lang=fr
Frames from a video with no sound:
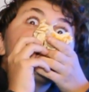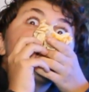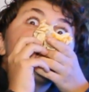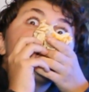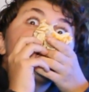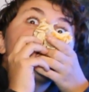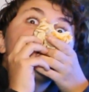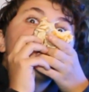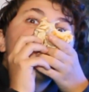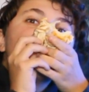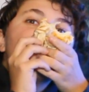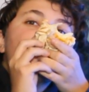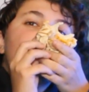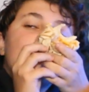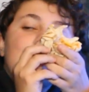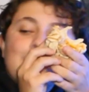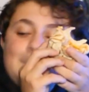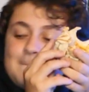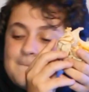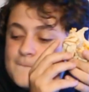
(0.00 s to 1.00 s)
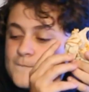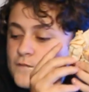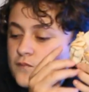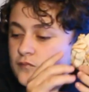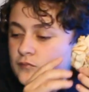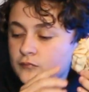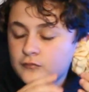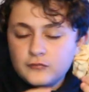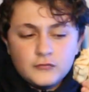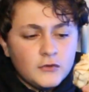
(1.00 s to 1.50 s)
ça
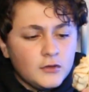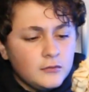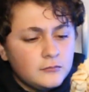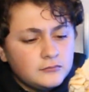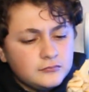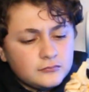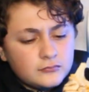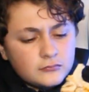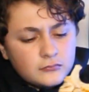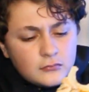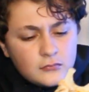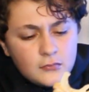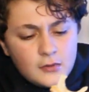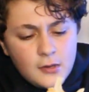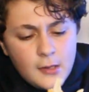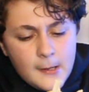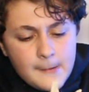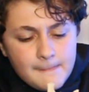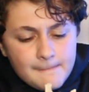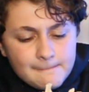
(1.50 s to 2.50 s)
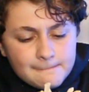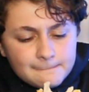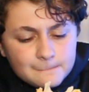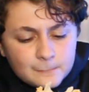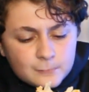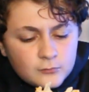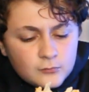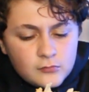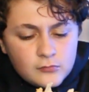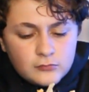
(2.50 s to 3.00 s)
si tu as, vraiment du mal à le
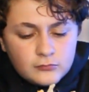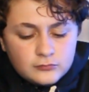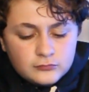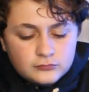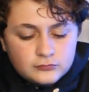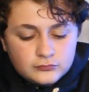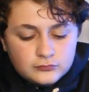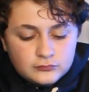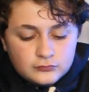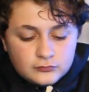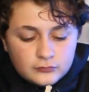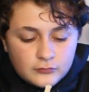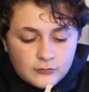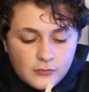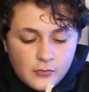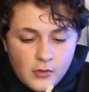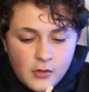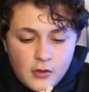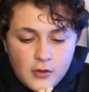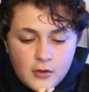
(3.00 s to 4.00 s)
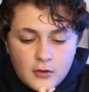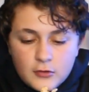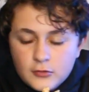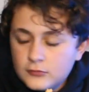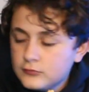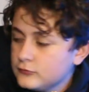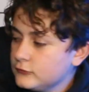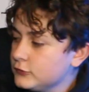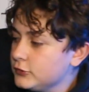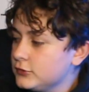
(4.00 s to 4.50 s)
finir, moi, voilà, je le finis
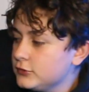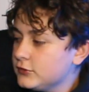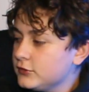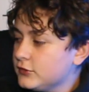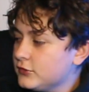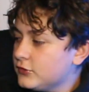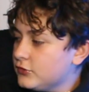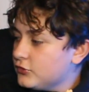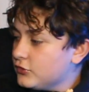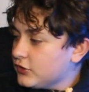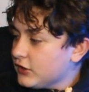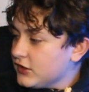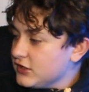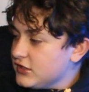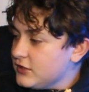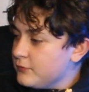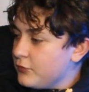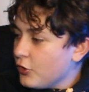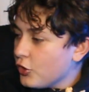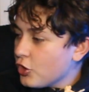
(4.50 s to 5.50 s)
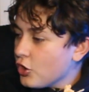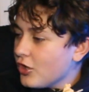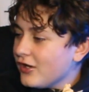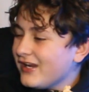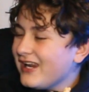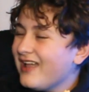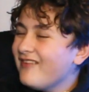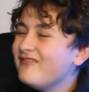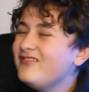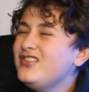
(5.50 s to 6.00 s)
d'un coup. Crazy Burger,
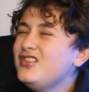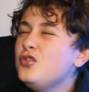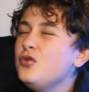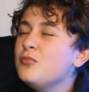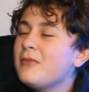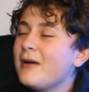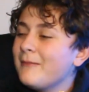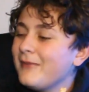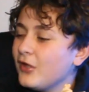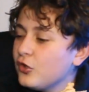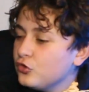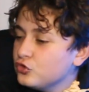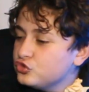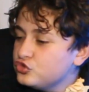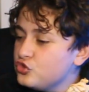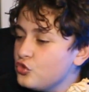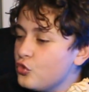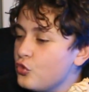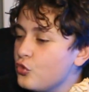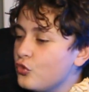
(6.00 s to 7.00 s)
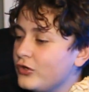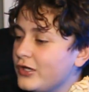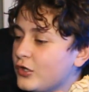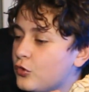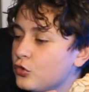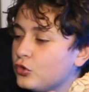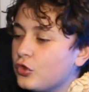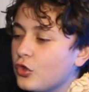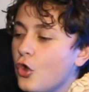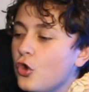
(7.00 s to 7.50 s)
la vie de ma mère, le jour,
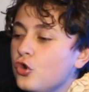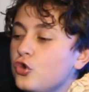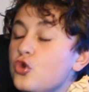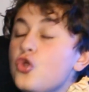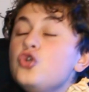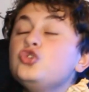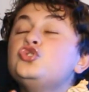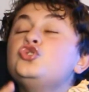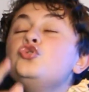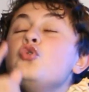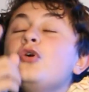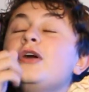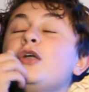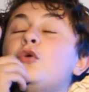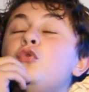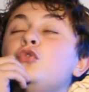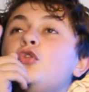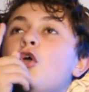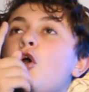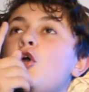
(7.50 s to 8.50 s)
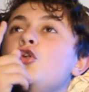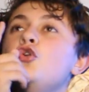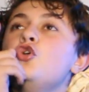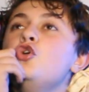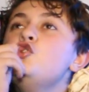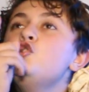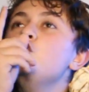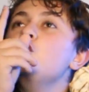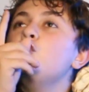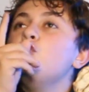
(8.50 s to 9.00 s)
écoute, le jour, écoute,
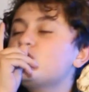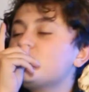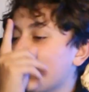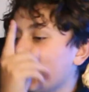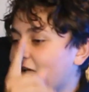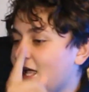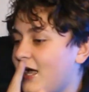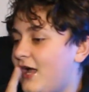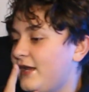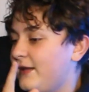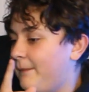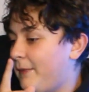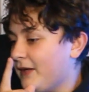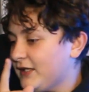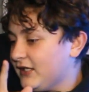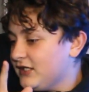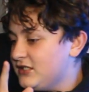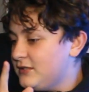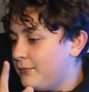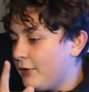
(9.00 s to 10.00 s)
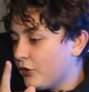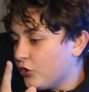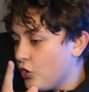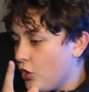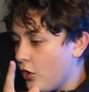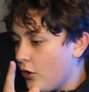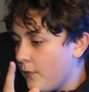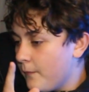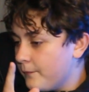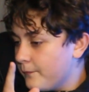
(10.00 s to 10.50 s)
le jour où je serai calé par Crazy Burger,